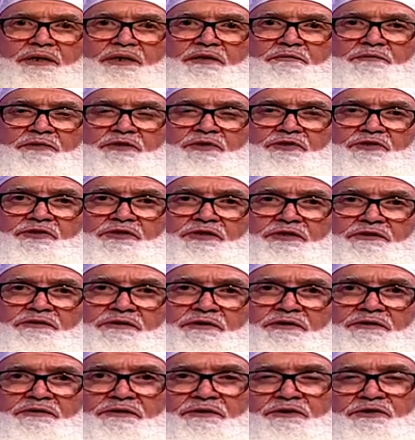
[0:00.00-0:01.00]
من
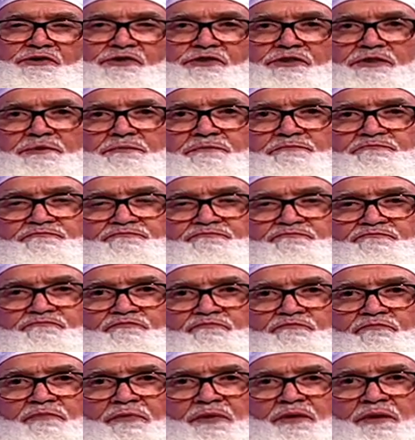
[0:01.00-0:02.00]
الشيطان الرجيم
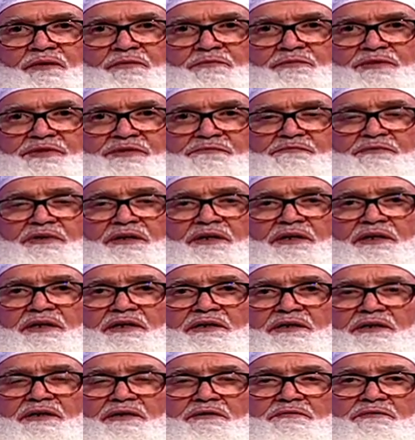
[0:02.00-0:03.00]
بسم الله
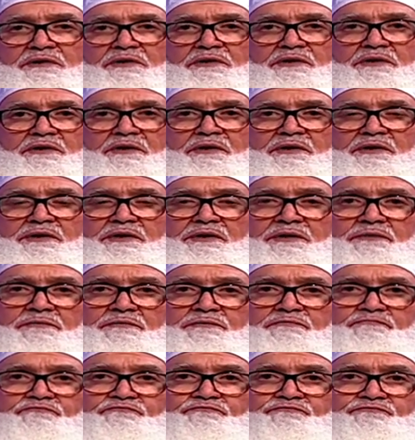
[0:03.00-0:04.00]
الرحمن الرحيم
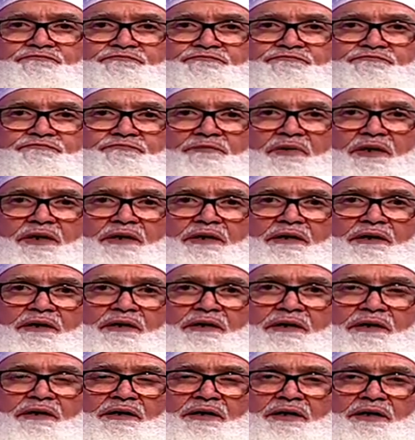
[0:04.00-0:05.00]

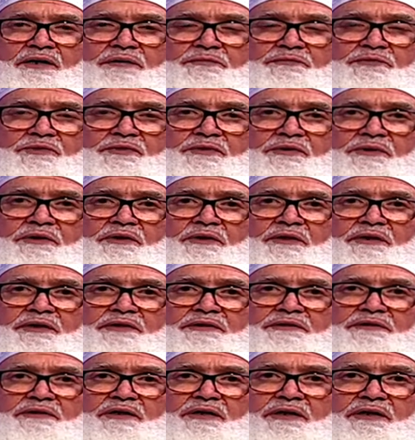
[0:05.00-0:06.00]
الحمد لله
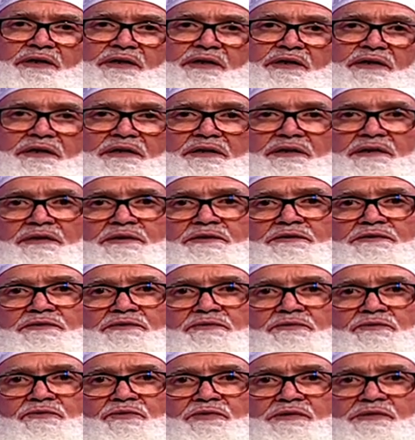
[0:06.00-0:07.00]
تعالى
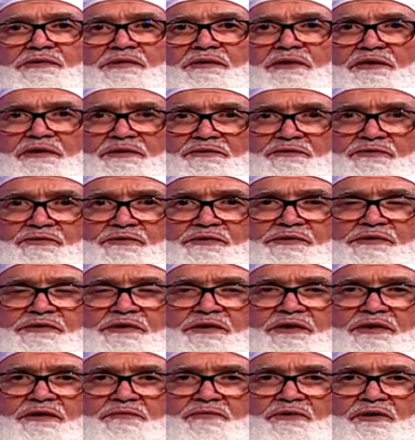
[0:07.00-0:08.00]
والصلاة
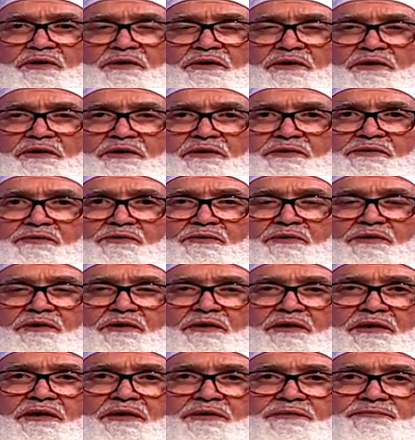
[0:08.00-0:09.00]
والسلام على رسول
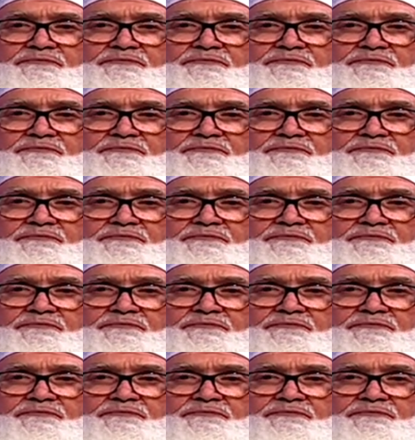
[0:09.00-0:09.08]
الله